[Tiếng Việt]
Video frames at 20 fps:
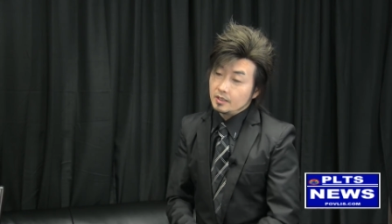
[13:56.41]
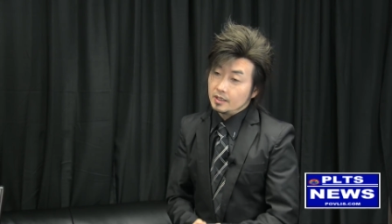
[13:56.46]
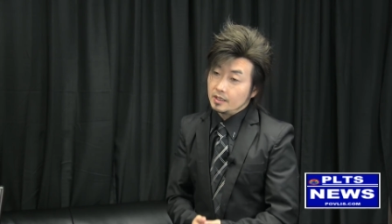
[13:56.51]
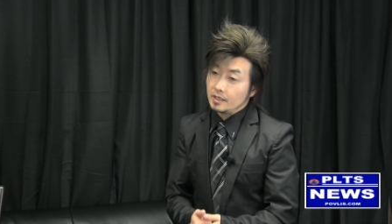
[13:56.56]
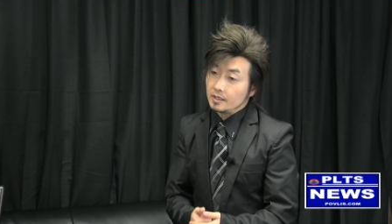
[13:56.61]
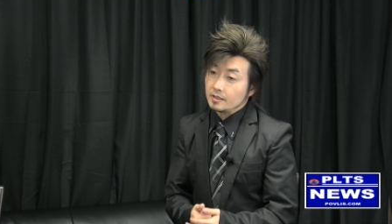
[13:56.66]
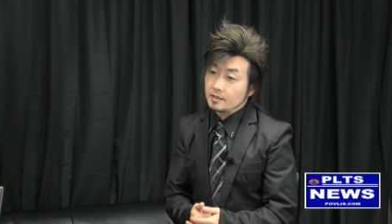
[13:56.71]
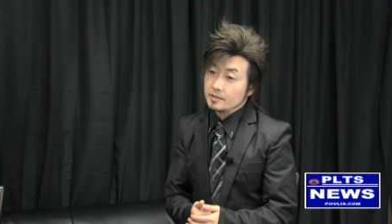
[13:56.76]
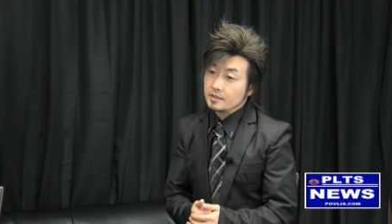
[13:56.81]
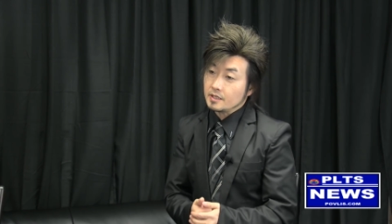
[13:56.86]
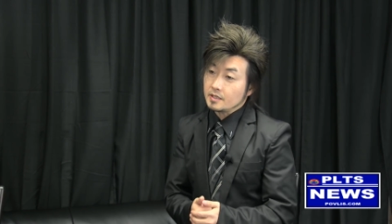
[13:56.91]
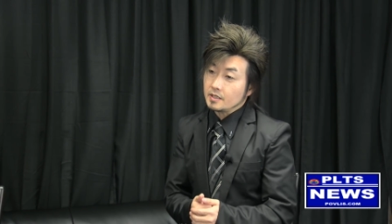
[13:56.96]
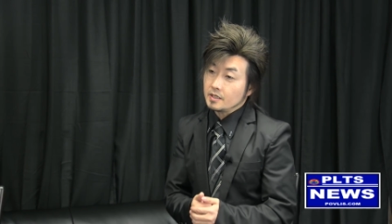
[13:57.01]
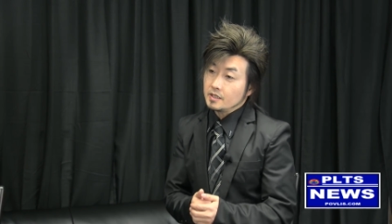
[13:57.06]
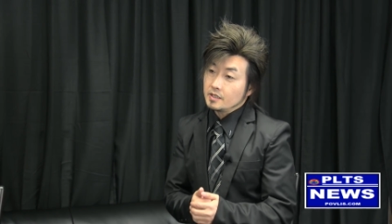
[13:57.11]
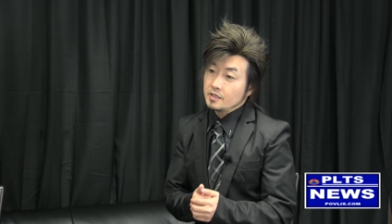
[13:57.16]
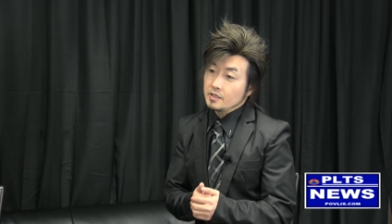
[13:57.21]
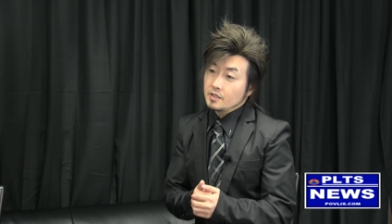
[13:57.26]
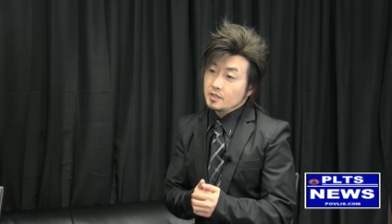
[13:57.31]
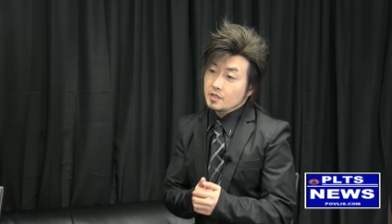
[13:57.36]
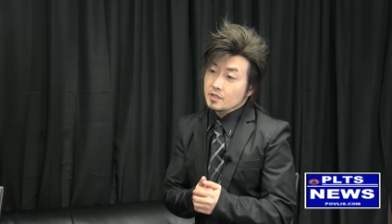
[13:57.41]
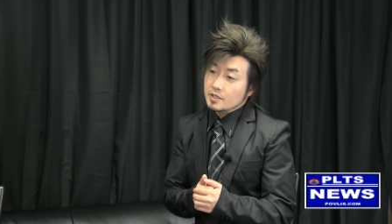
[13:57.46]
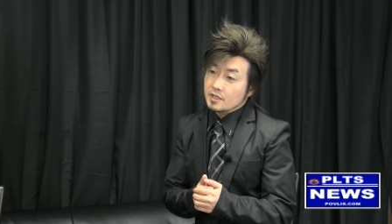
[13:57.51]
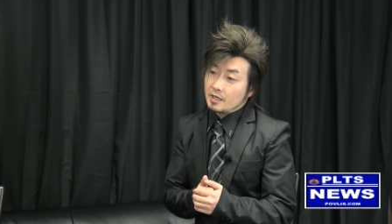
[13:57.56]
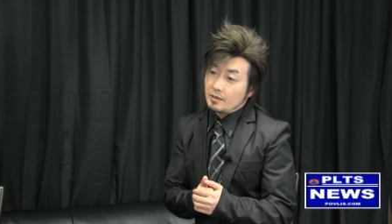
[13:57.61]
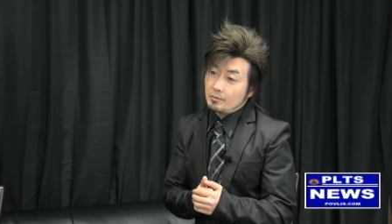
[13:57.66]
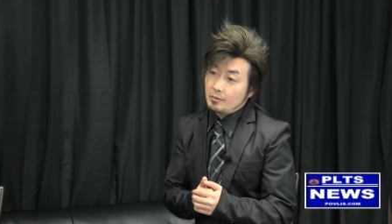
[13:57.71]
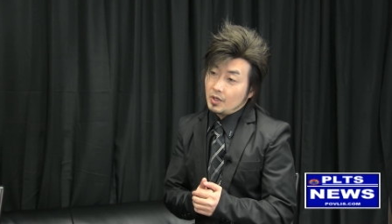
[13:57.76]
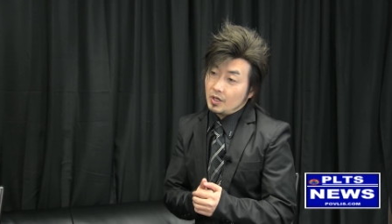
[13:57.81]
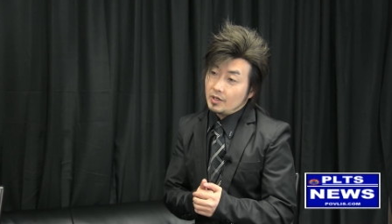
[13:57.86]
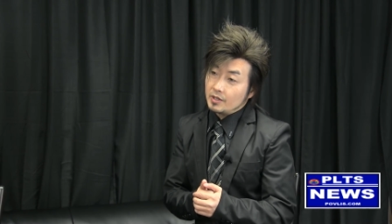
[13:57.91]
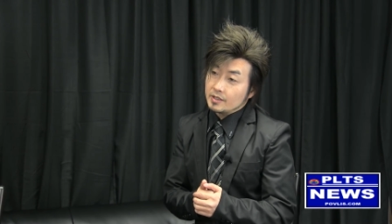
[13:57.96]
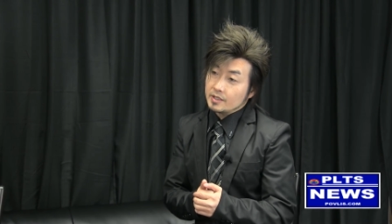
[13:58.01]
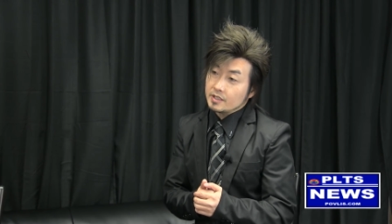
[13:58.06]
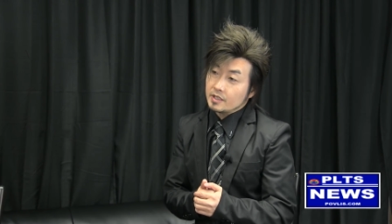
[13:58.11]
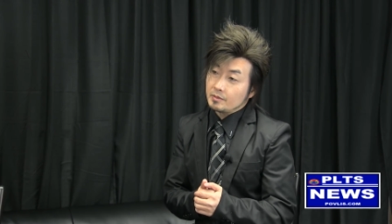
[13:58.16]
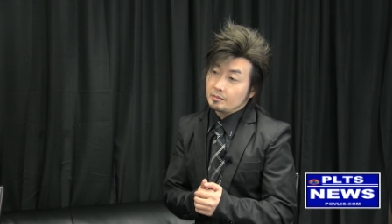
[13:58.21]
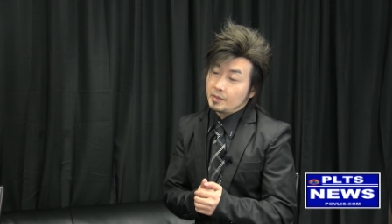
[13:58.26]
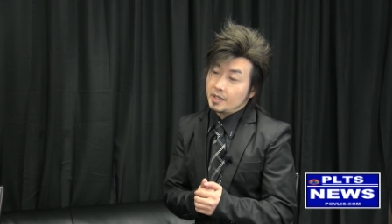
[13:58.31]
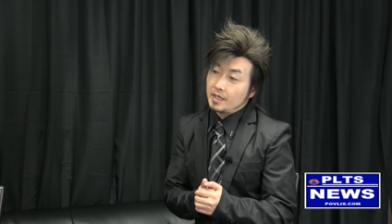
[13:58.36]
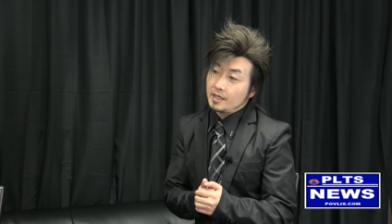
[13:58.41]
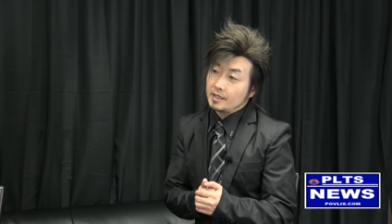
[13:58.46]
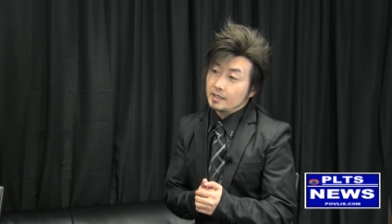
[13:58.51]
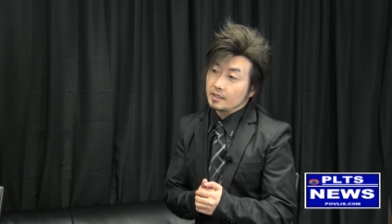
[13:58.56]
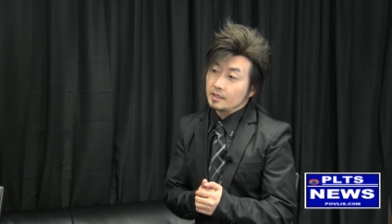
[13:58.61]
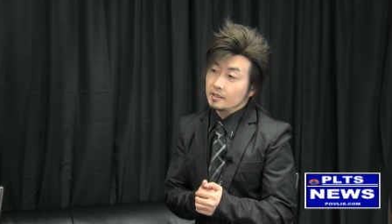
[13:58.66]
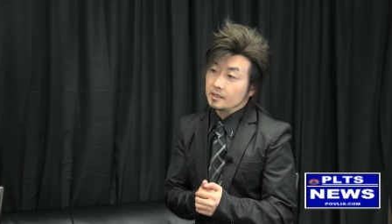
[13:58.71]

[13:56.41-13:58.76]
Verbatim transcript: nó chị sam lo nó chỉ bé